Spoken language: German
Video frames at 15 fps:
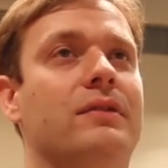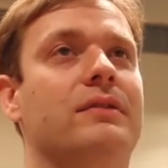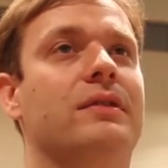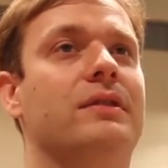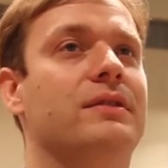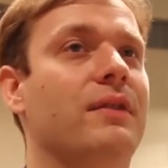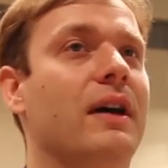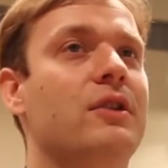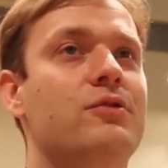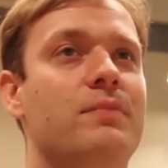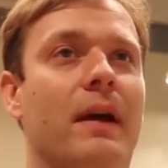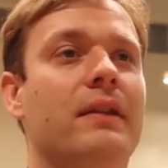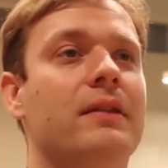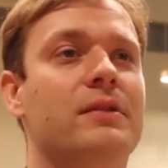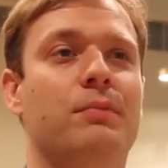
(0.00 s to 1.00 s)
das war ein
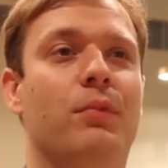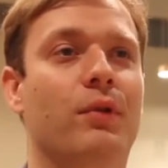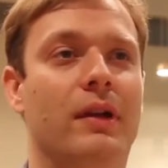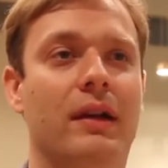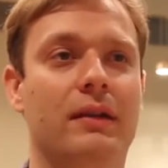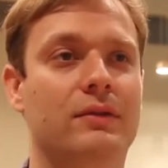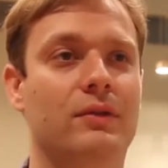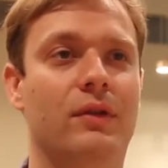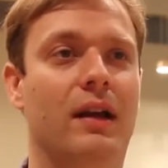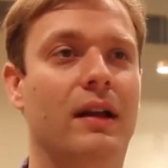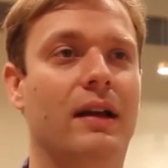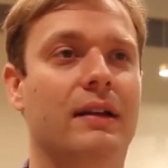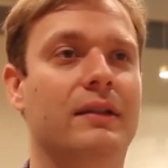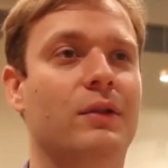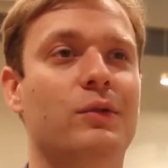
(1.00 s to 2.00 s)
spannendes Projekt und
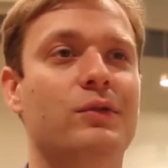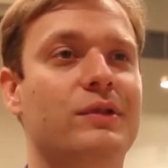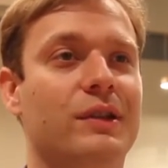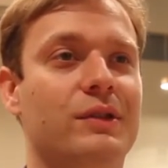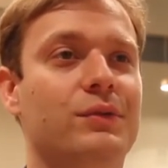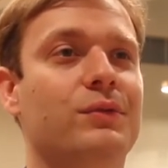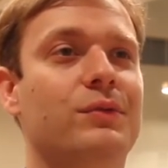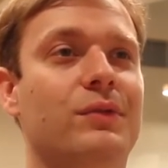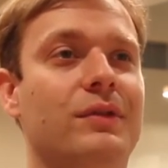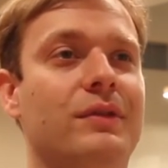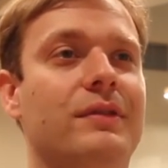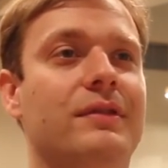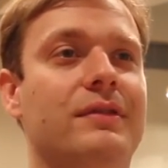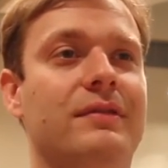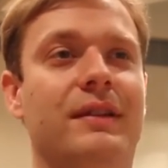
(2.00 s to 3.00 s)
alle hatten Lust dazu
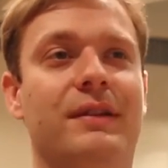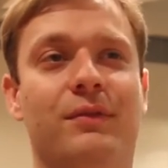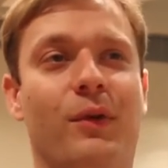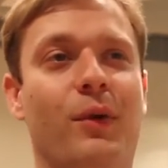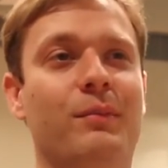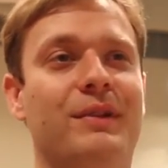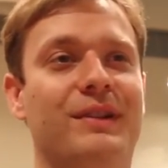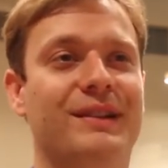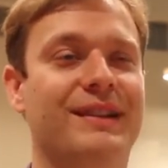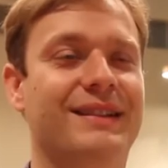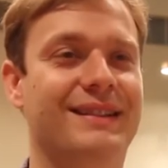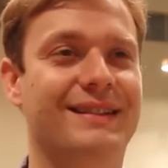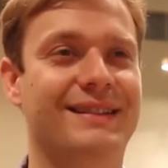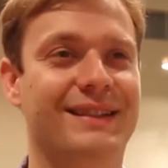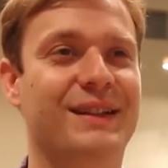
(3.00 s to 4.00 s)
und ich freue mich,
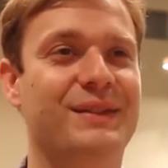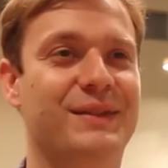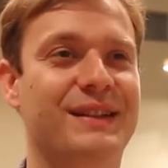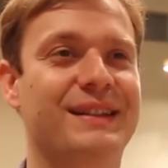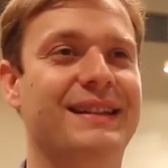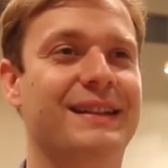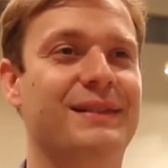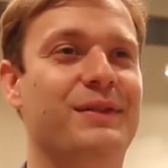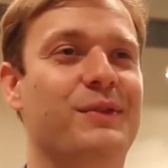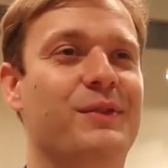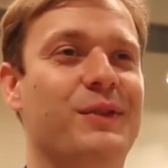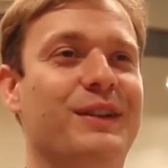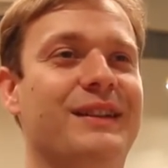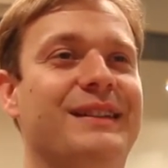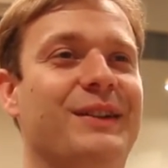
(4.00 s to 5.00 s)
dass, dass wir das jetzt
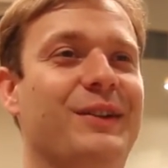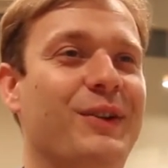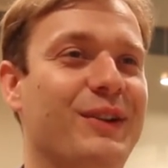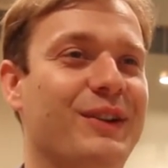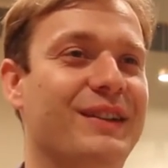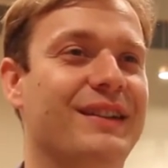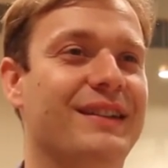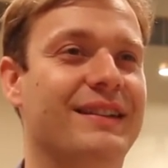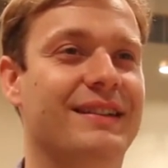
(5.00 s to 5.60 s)
verwirklichen können.